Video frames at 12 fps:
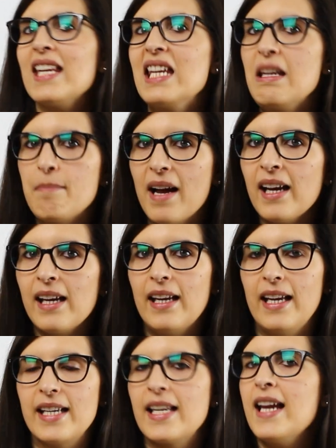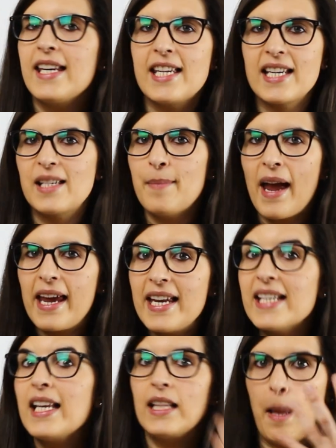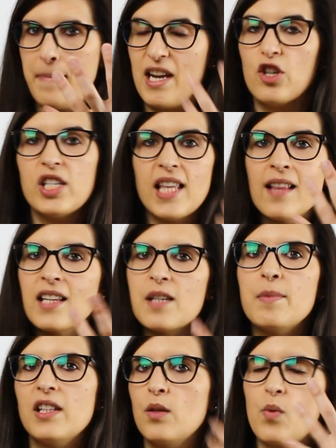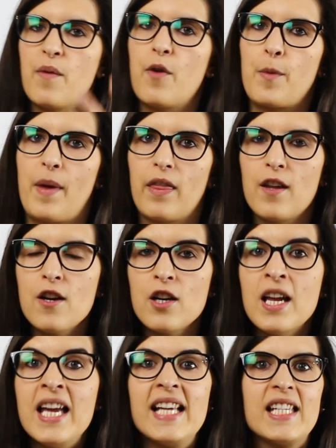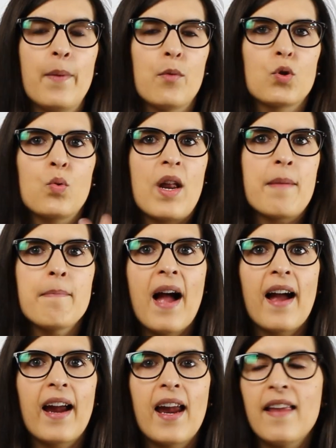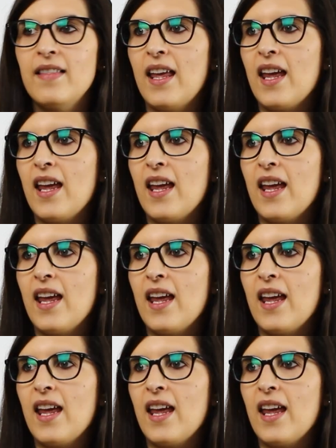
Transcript: imágenes y esas imágenes también nos están transmitiendo una información. Si vemos una imagen